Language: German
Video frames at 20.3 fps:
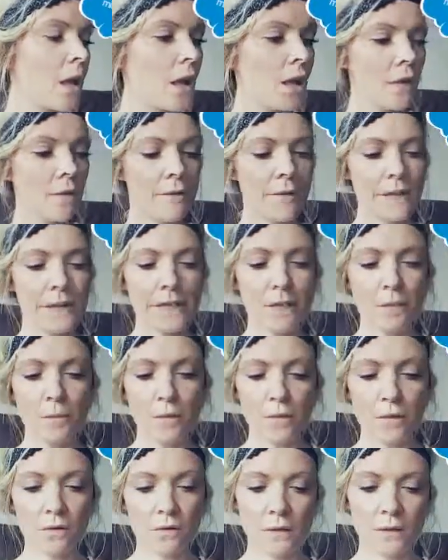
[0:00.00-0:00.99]
Ähm, was ich
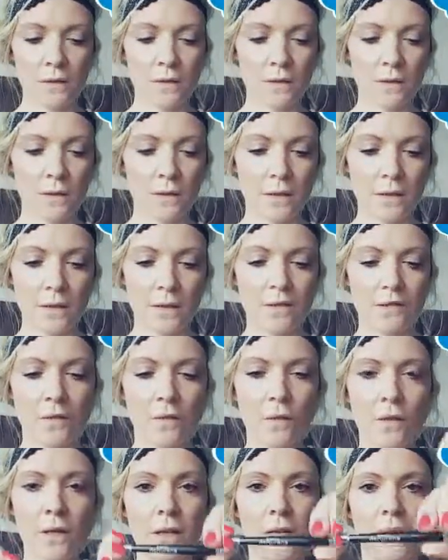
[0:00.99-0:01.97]
benutze
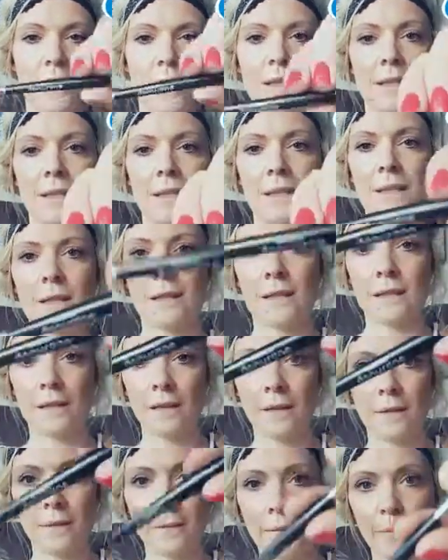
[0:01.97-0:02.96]
dafür ist
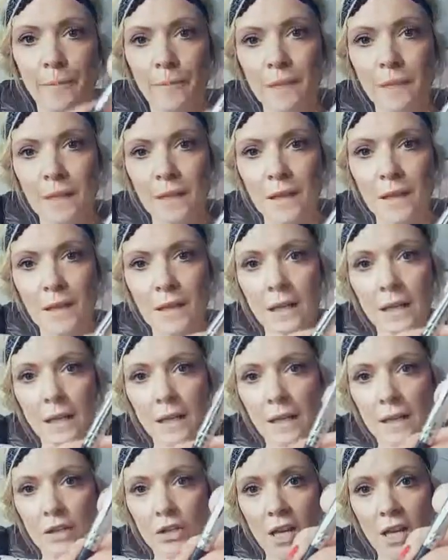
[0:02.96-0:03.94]
ähm, den
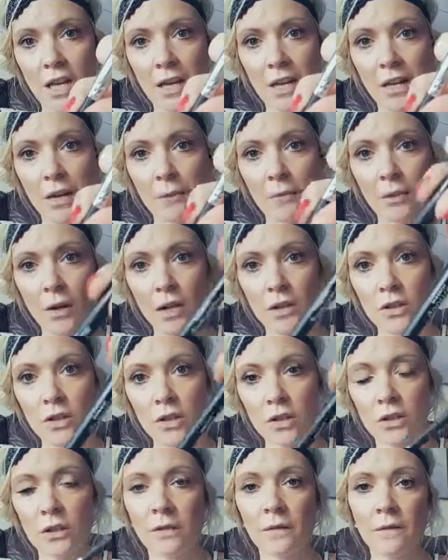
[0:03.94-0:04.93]
Liner Shader
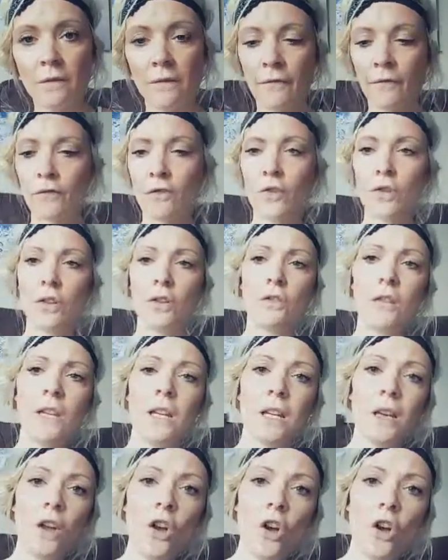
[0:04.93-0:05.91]
Brush von
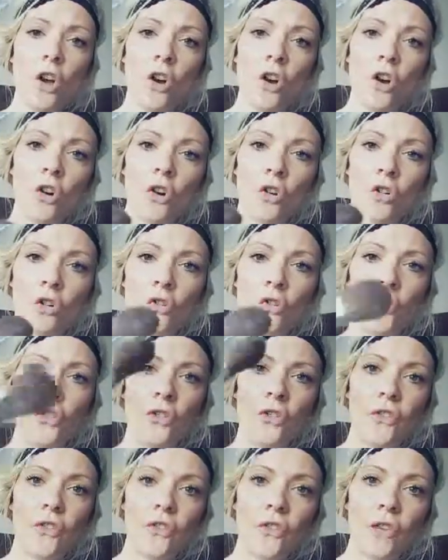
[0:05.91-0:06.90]
Unique
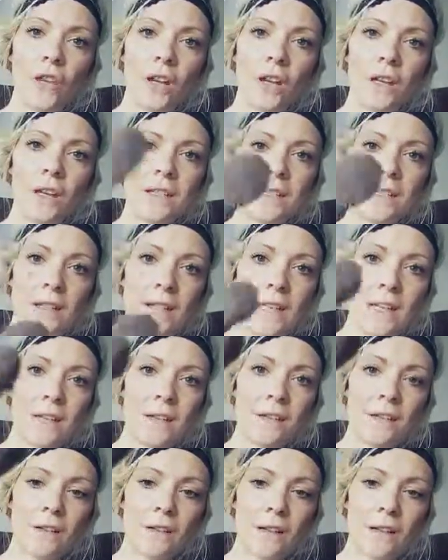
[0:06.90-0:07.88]
und
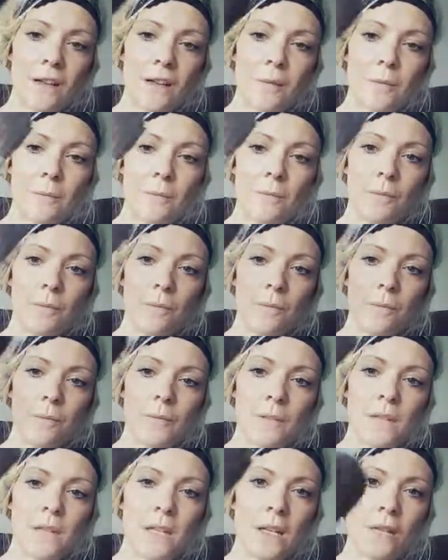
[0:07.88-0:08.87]
den ähm,
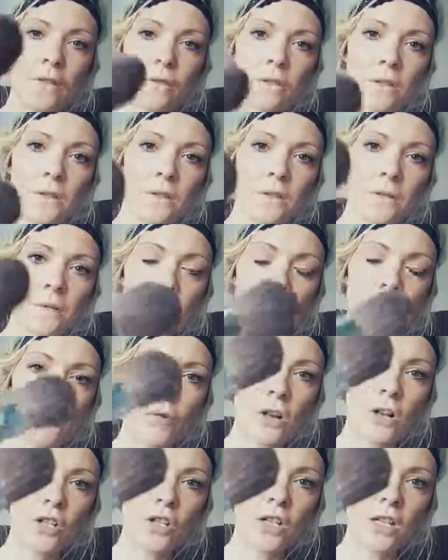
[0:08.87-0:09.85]
Deluxe
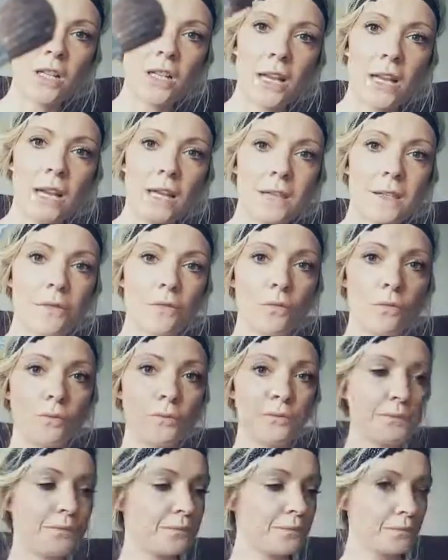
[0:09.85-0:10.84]
Brush hinterher
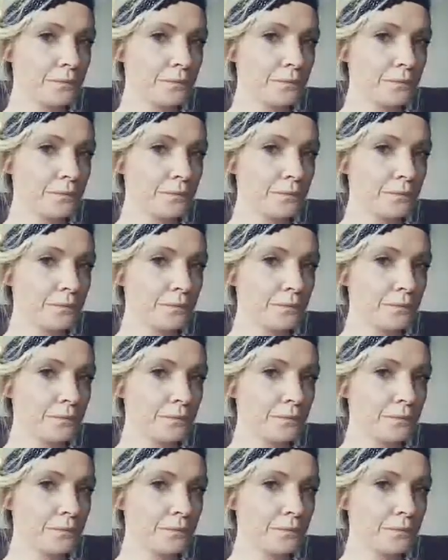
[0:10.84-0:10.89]
zum